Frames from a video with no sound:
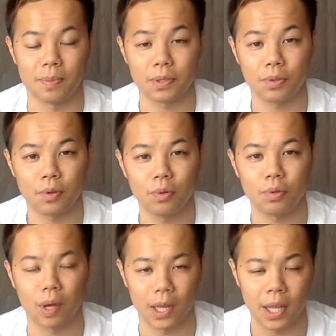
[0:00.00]
まあ、そういう本
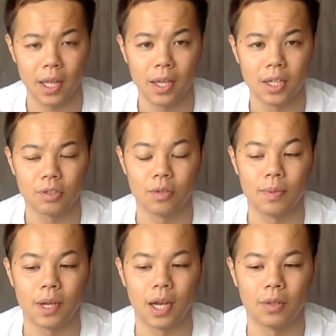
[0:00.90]
とかね、そうい
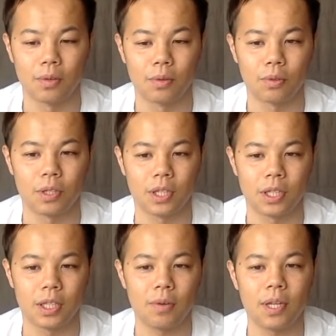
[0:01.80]
うあのことを言っ
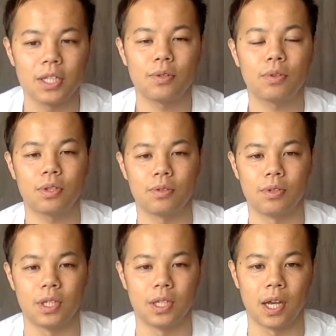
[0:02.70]
た方がいいですよっていうふう
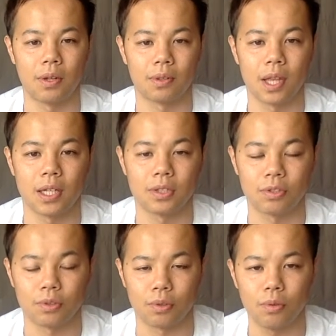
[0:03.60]
にあの提案す
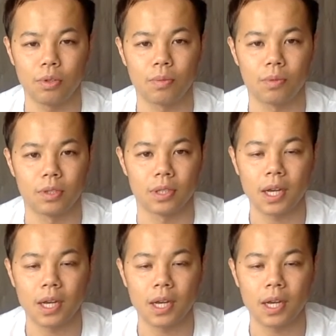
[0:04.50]
る人って多いと思うんで、